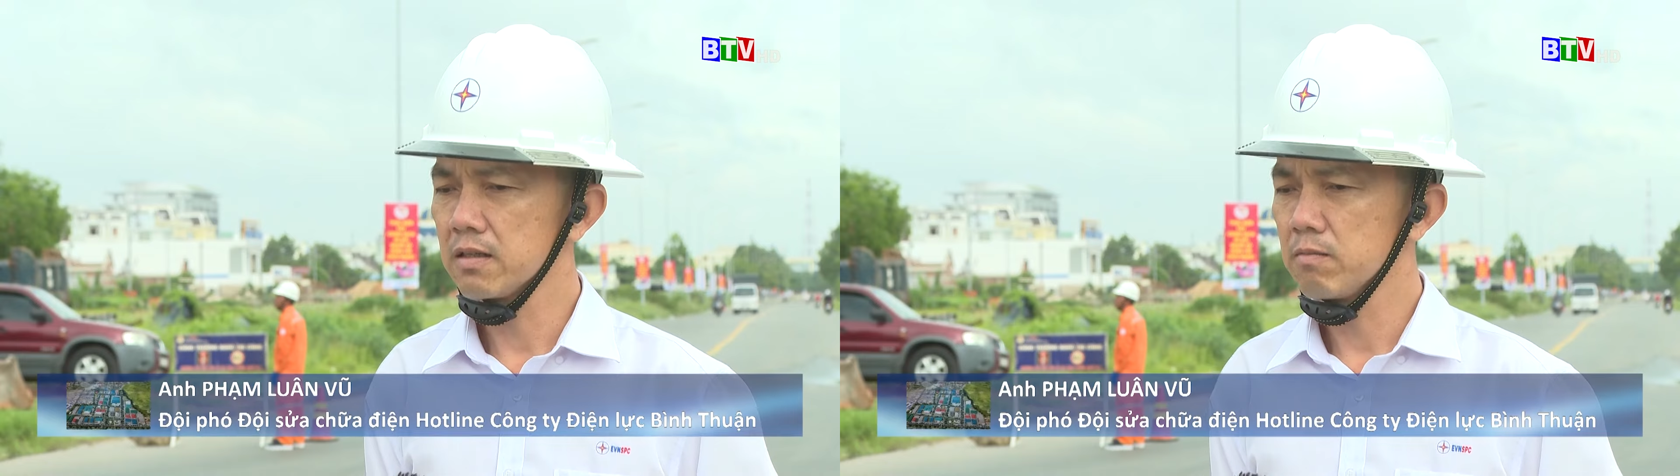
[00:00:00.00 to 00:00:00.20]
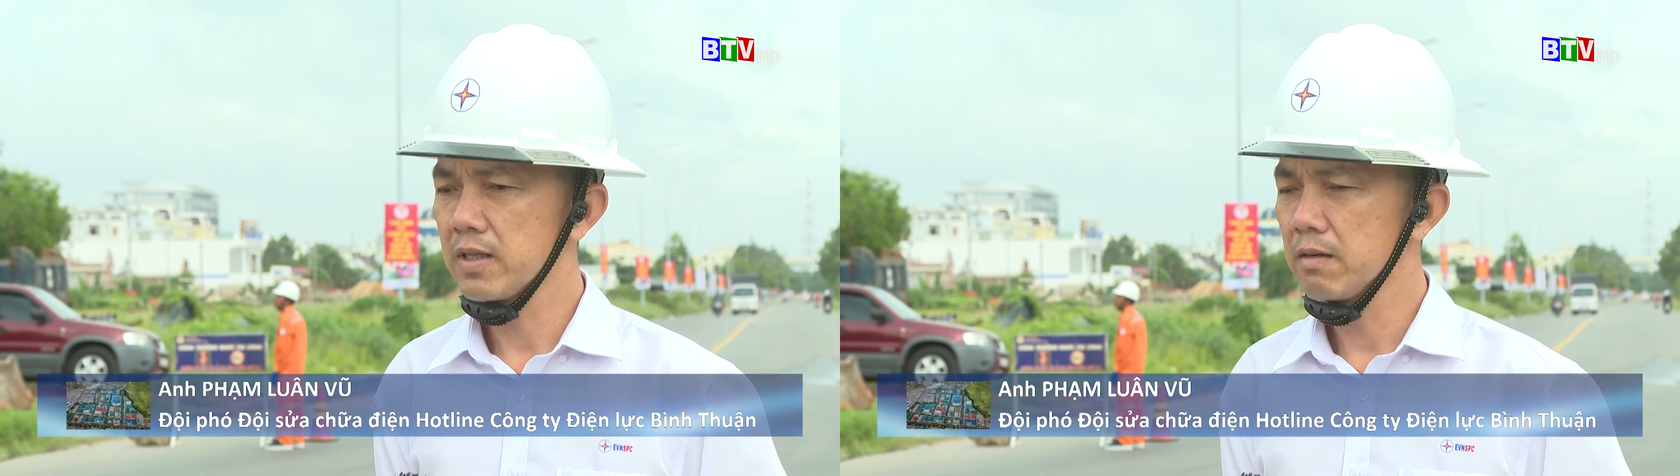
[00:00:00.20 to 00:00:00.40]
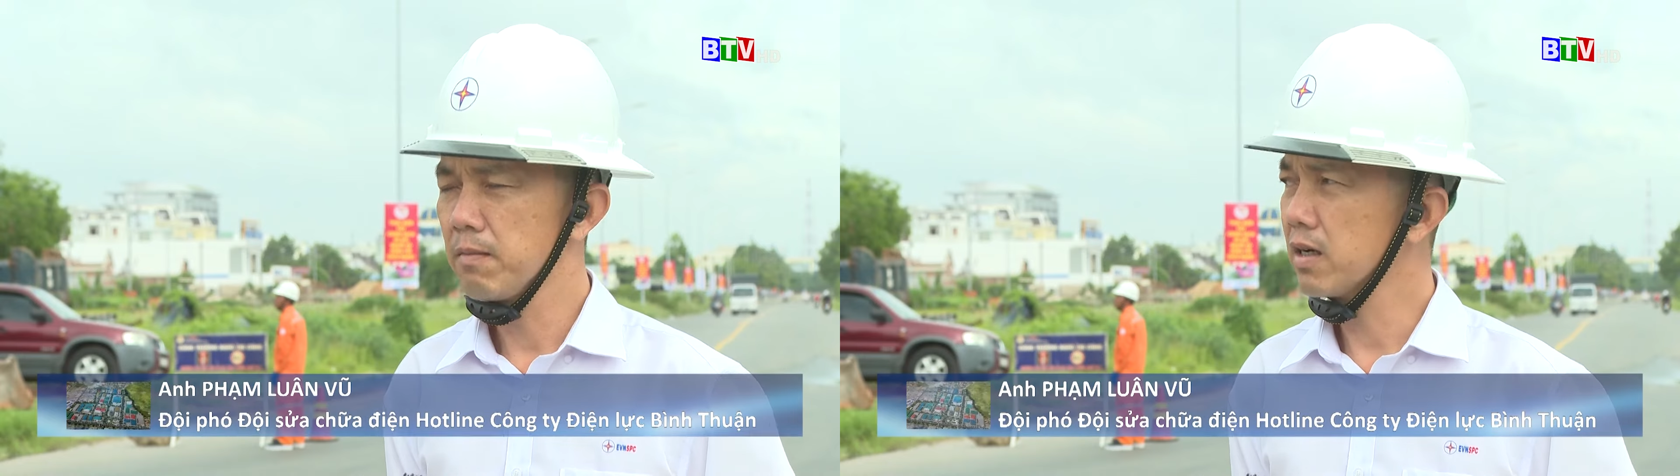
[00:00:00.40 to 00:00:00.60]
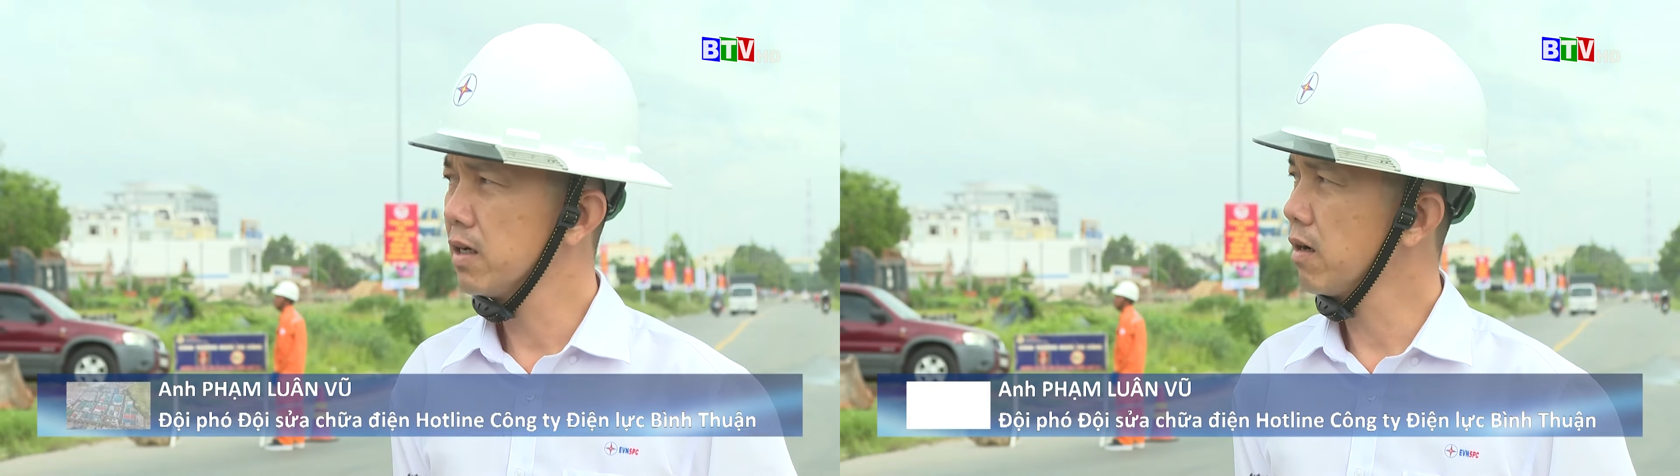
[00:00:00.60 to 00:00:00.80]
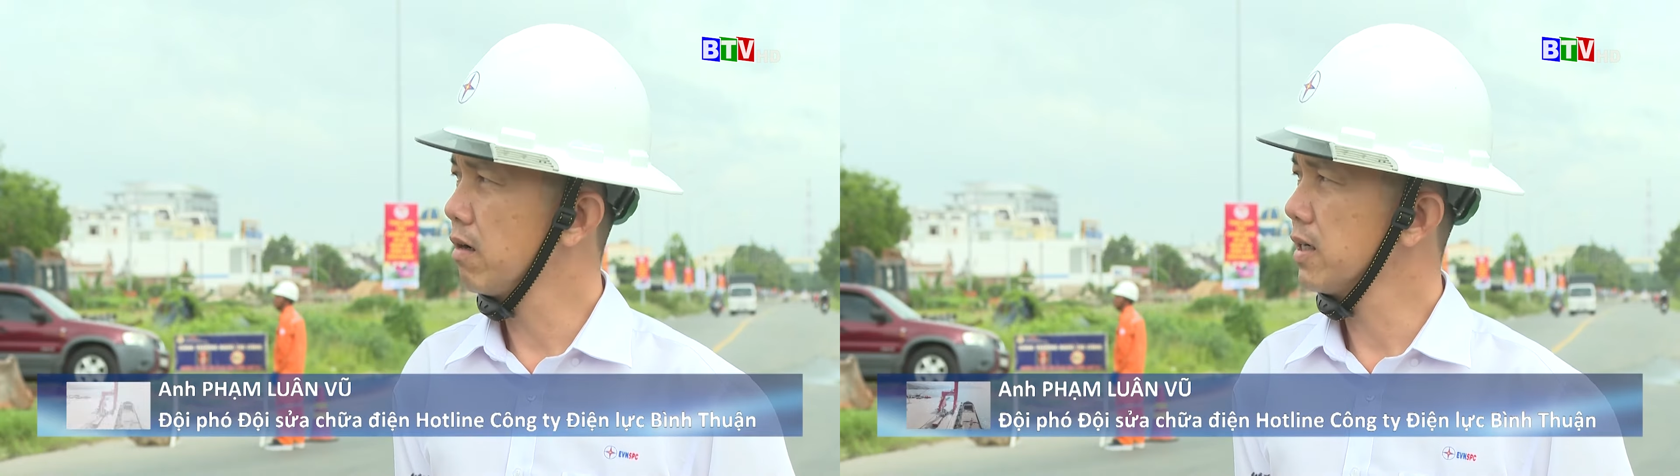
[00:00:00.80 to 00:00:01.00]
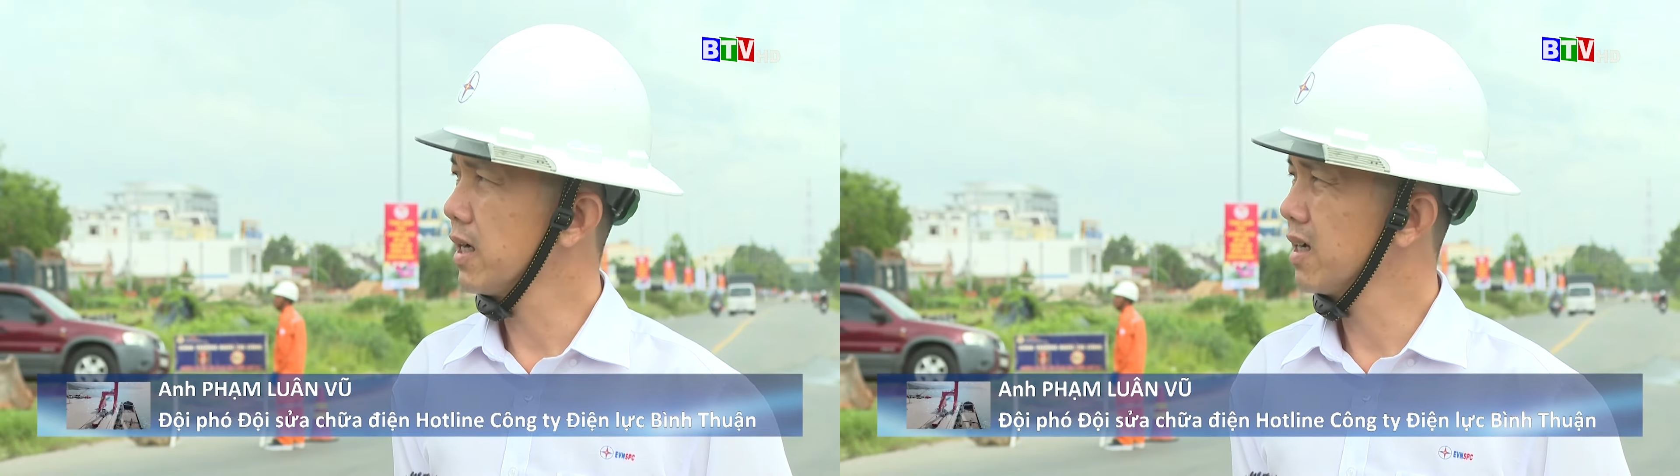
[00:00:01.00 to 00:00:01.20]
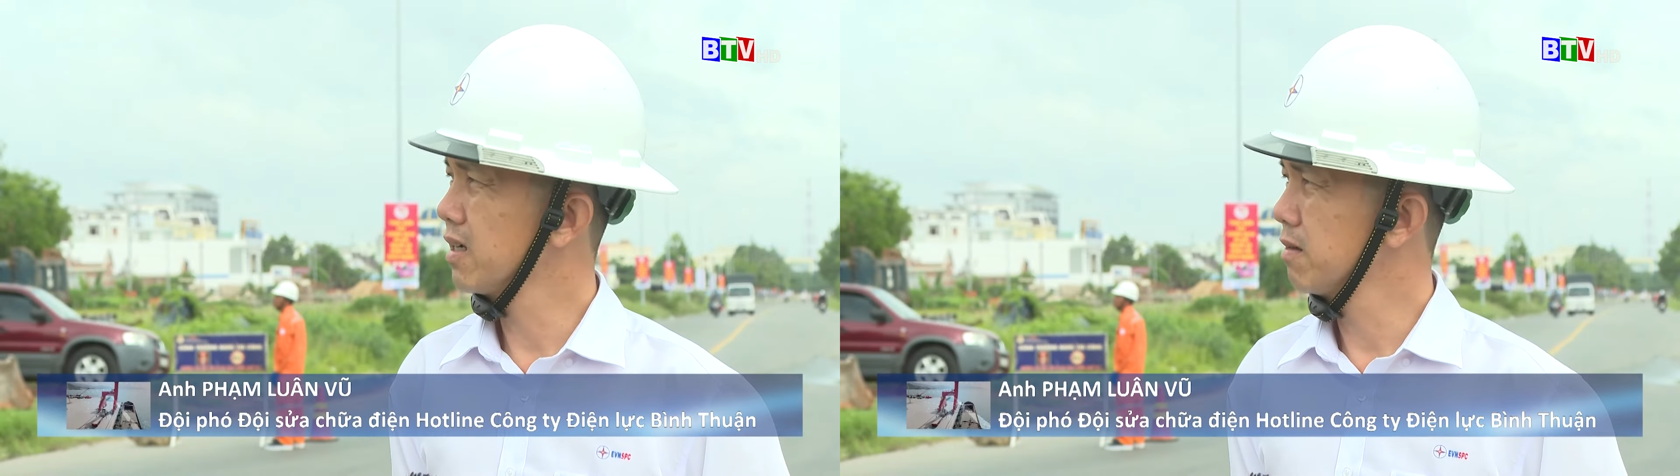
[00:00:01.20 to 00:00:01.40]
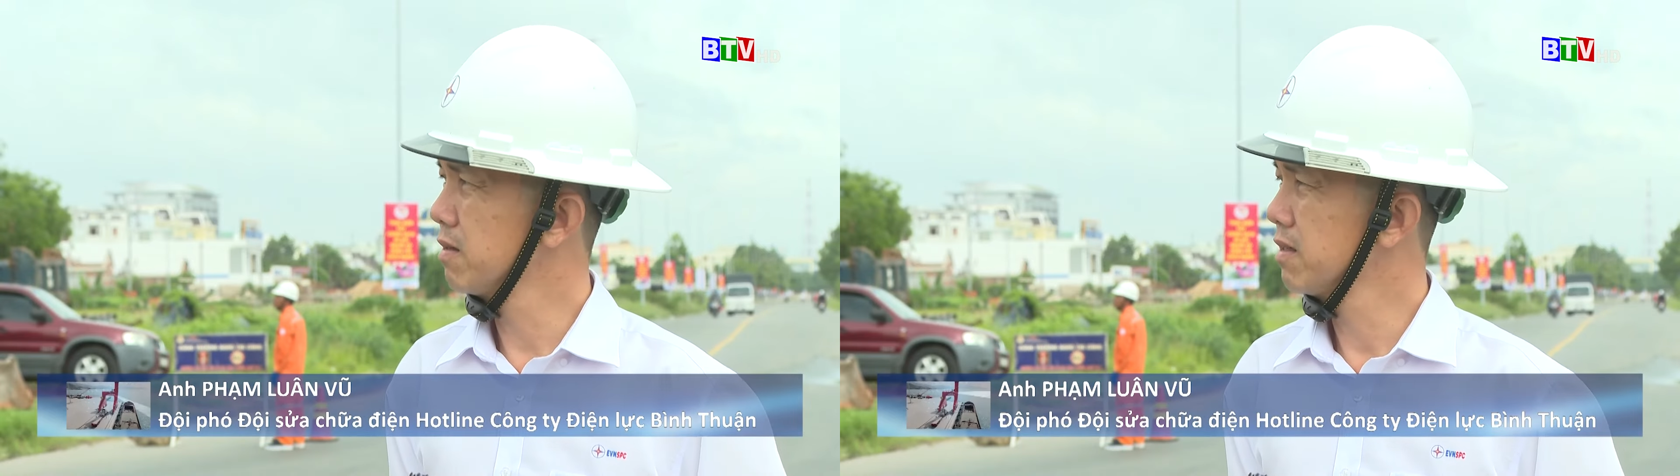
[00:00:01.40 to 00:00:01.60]
chúng ta mất khoảng
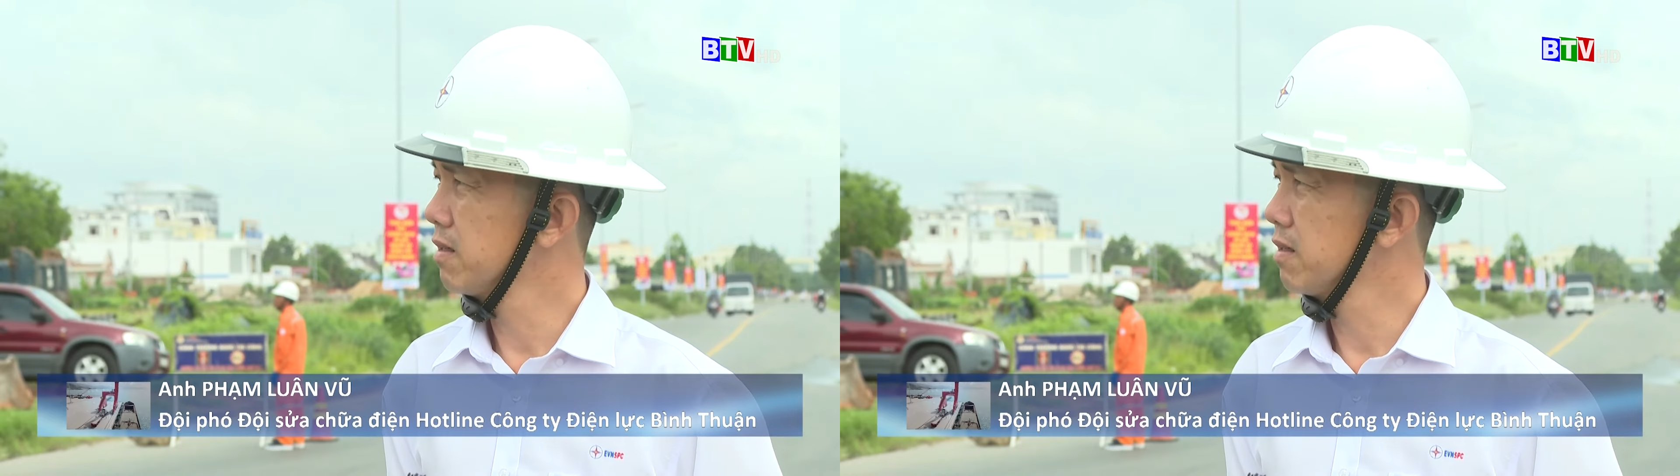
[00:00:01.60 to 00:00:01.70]
là